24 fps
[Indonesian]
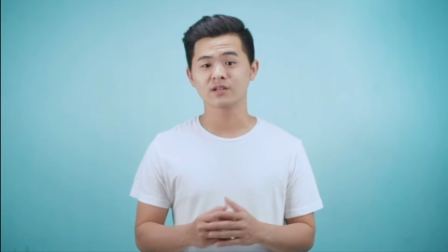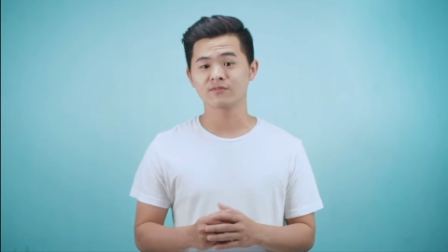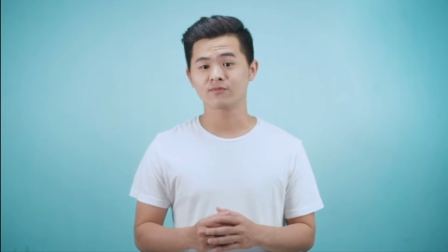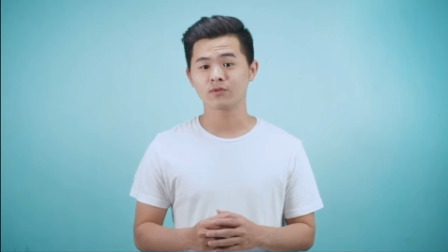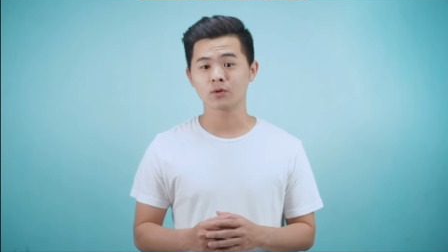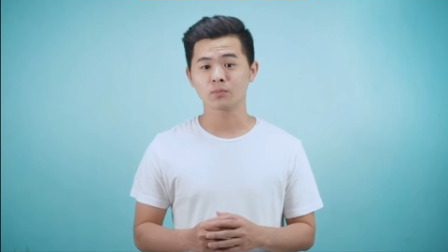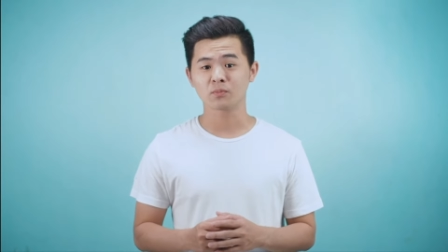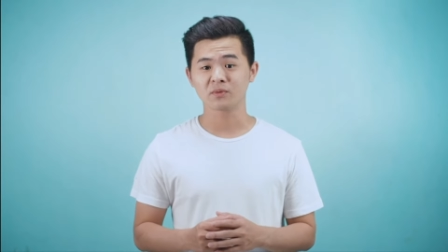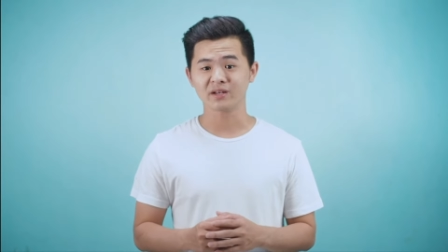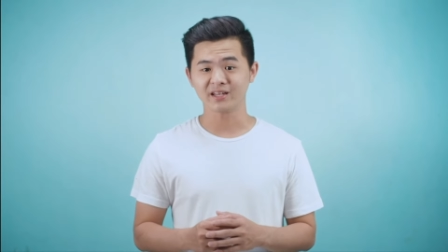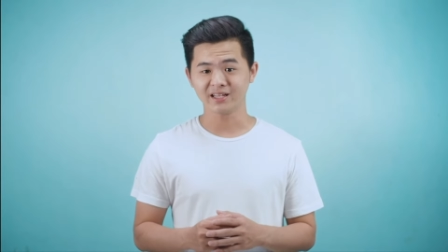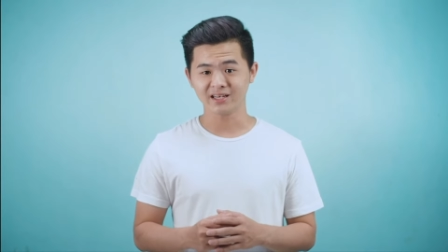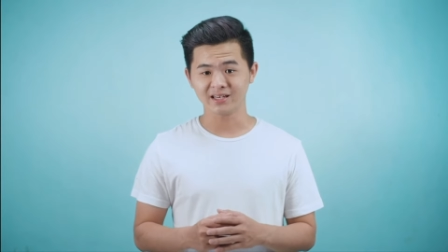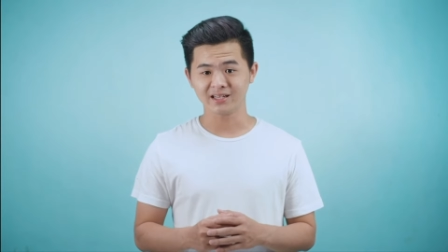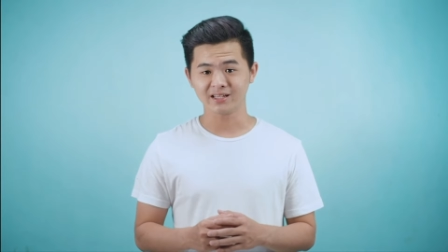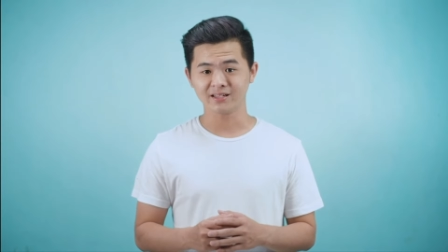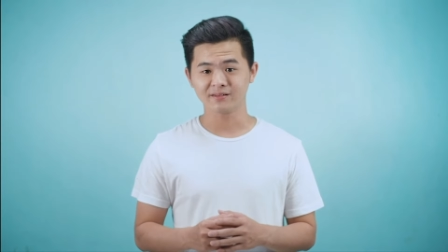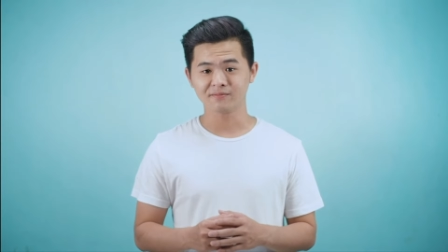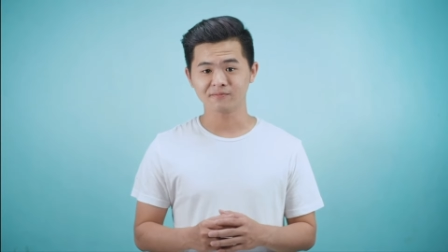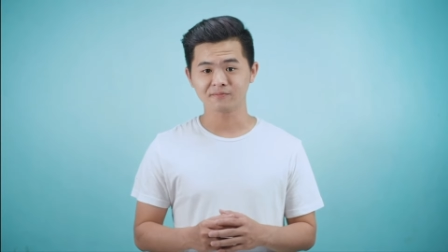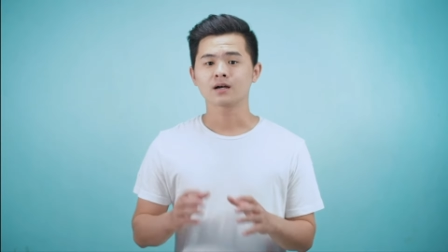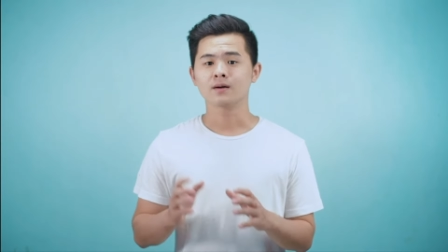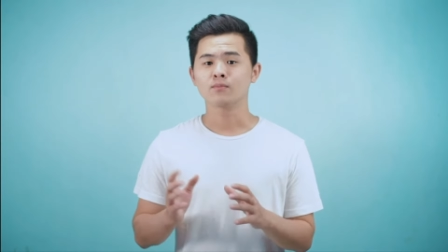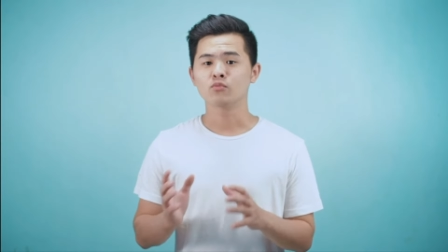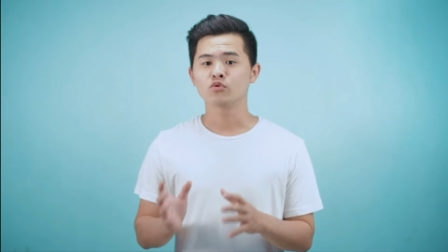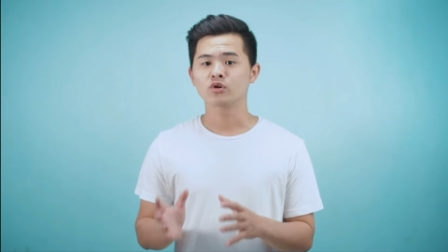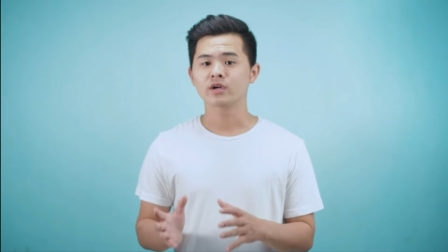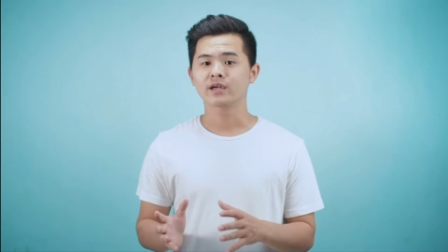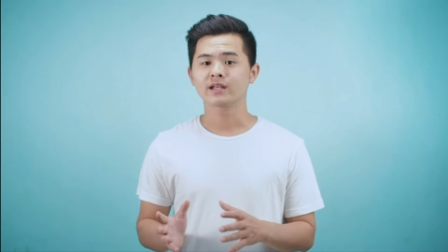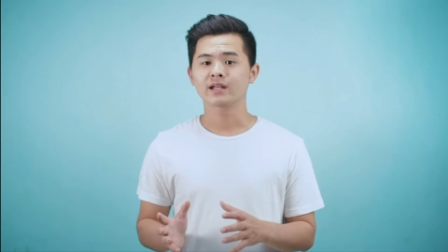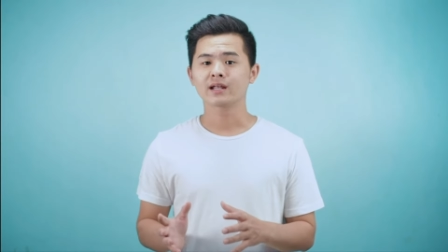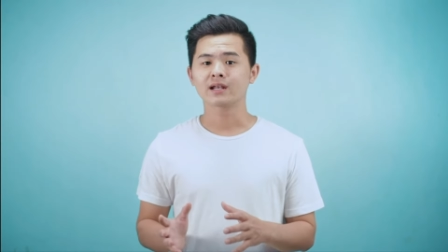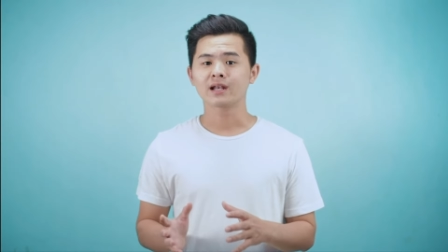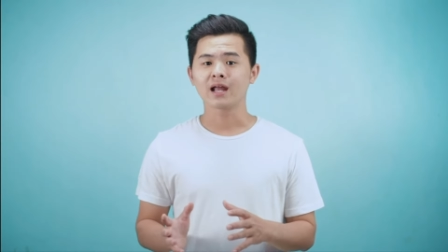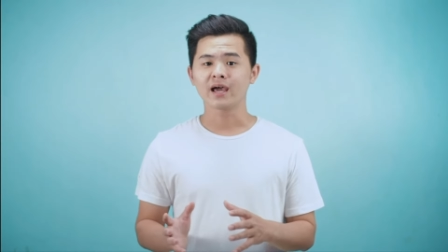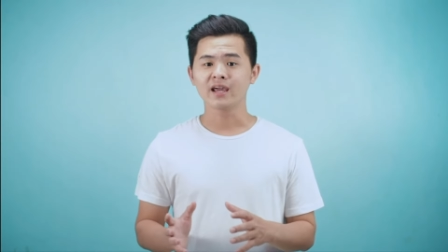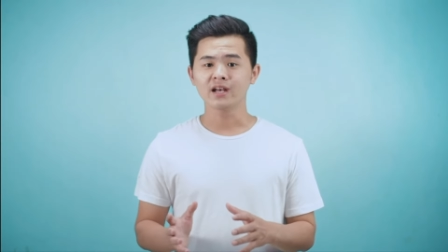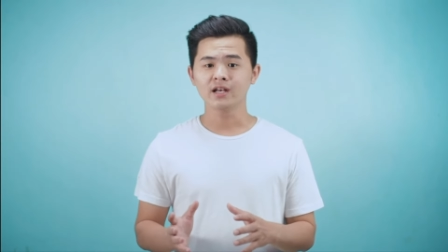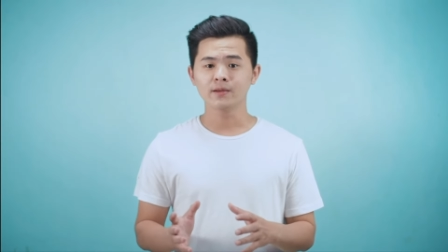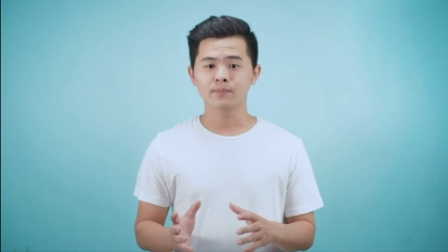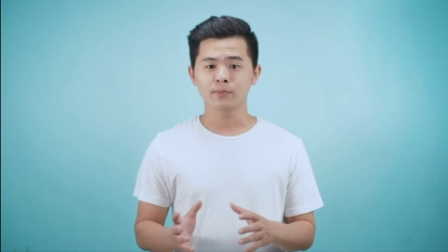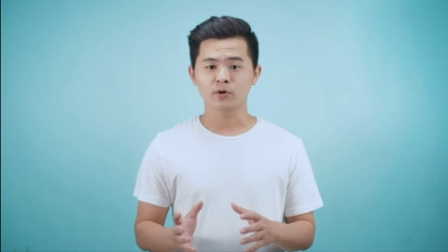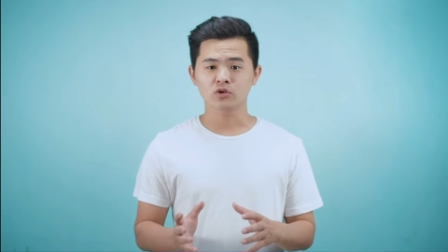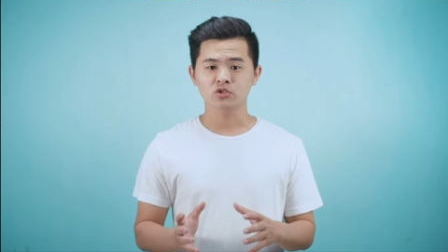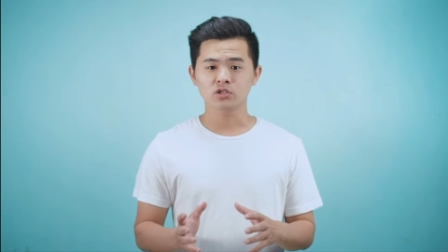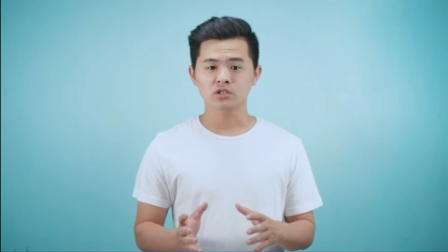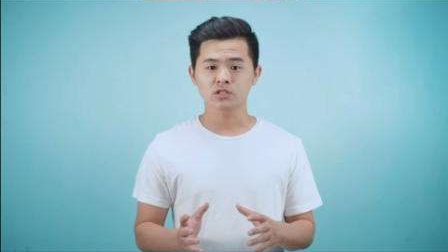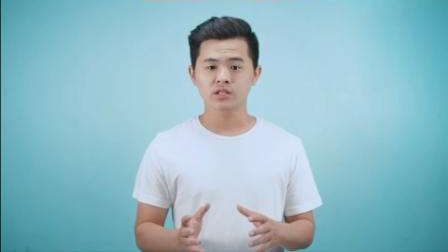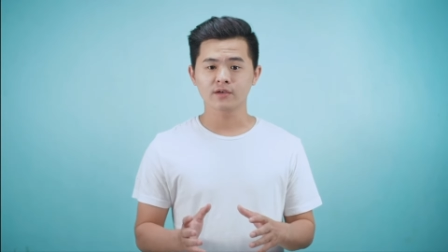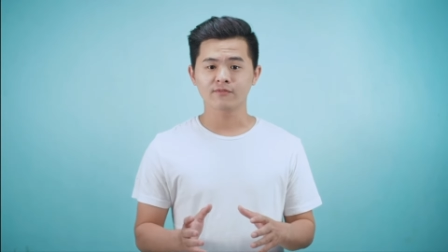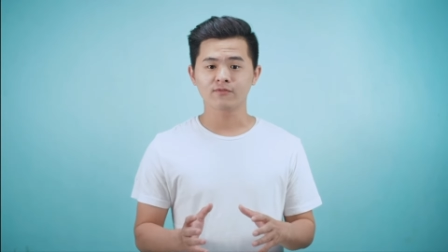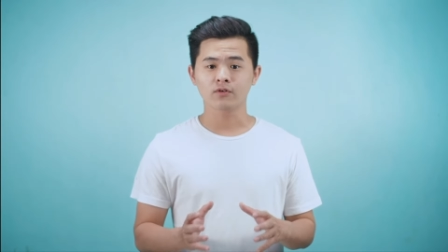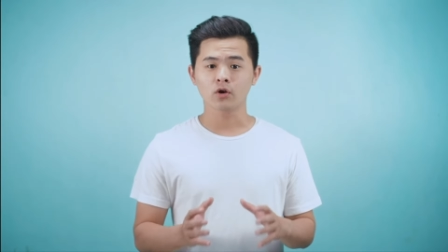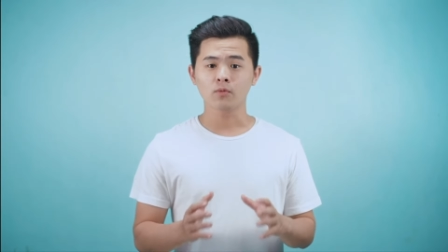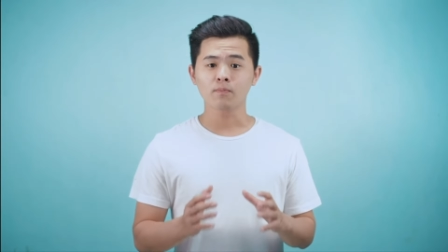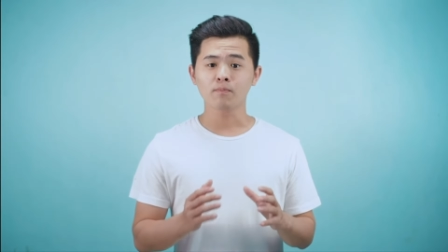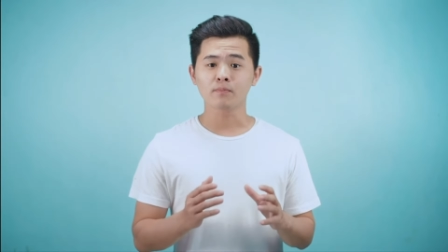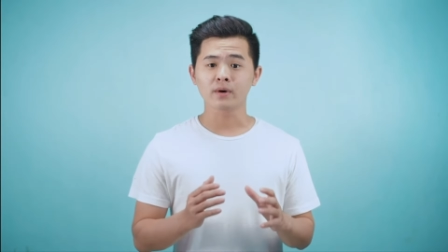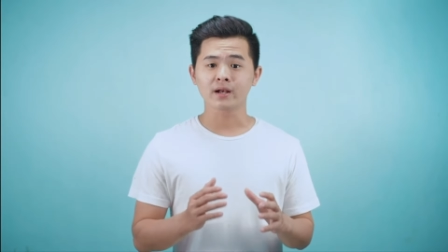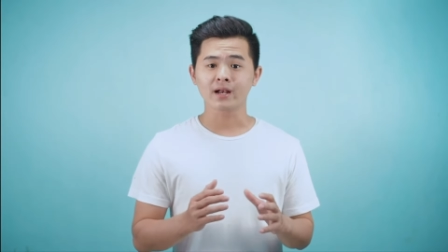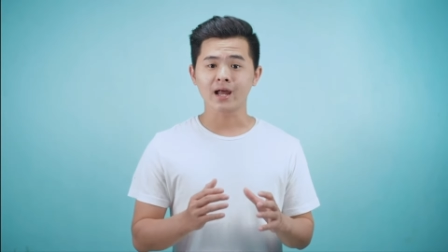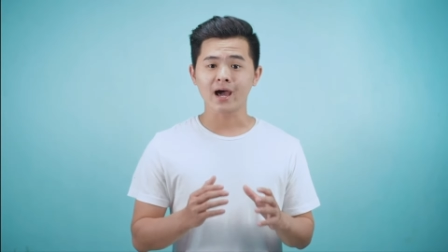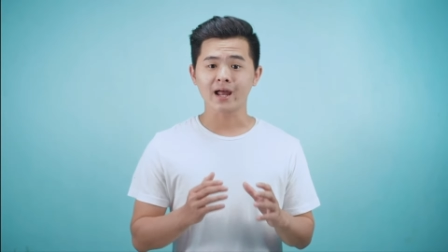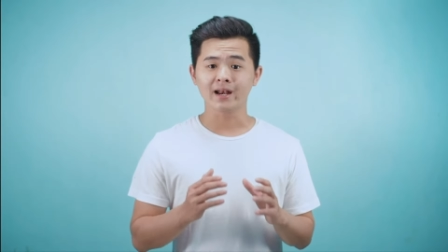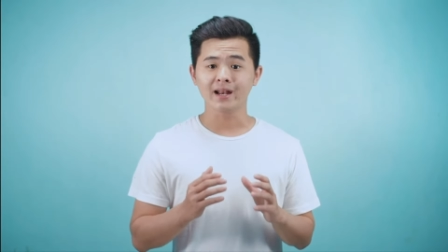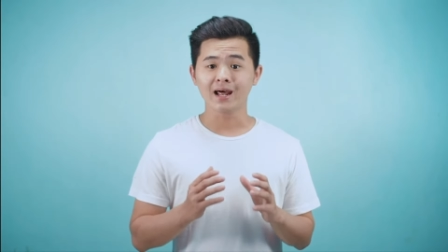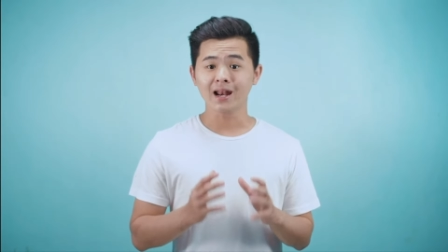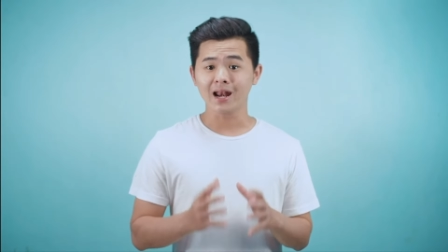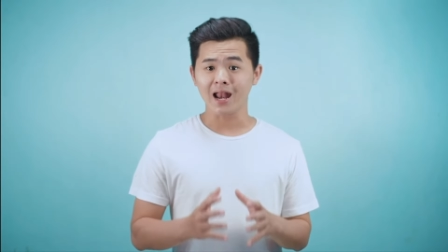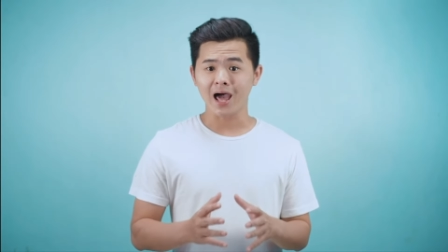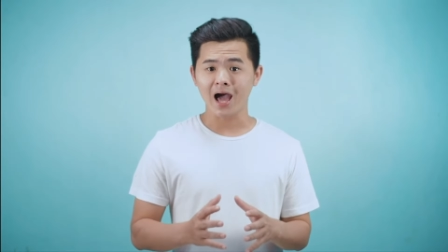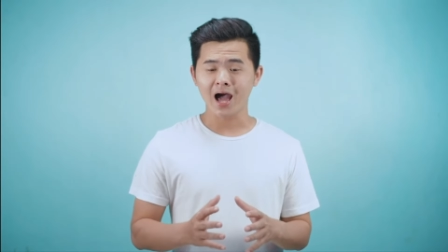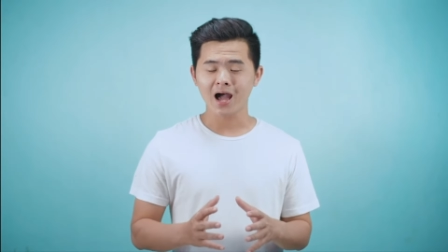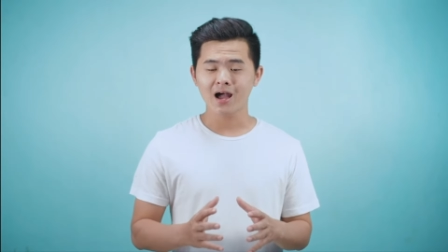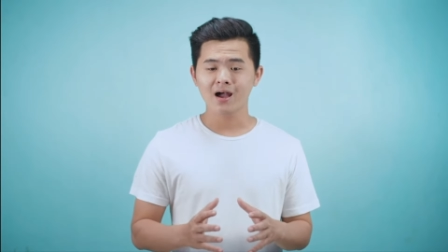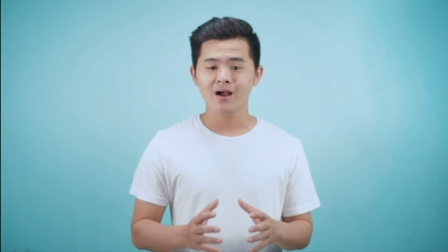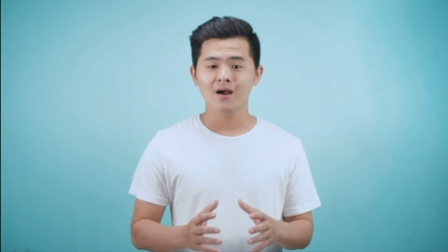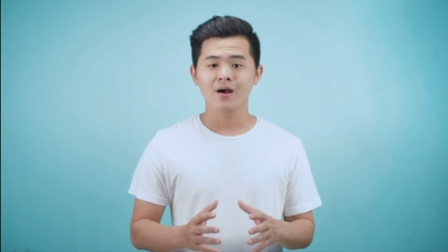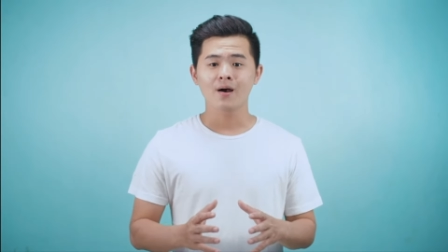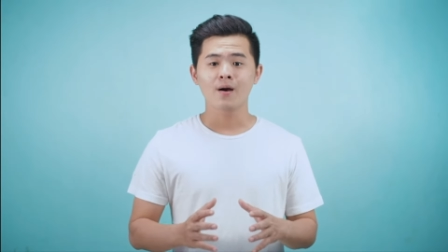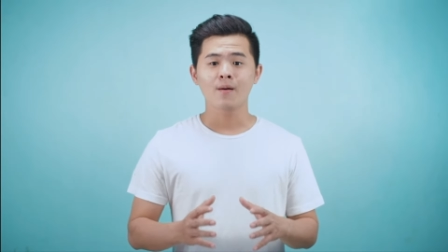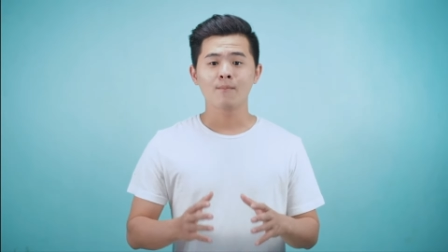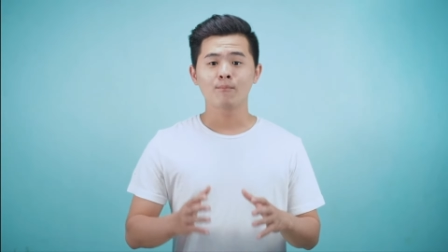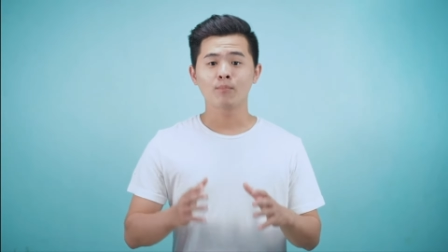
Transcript: development ini. Kemungkinan lain di proses development adalah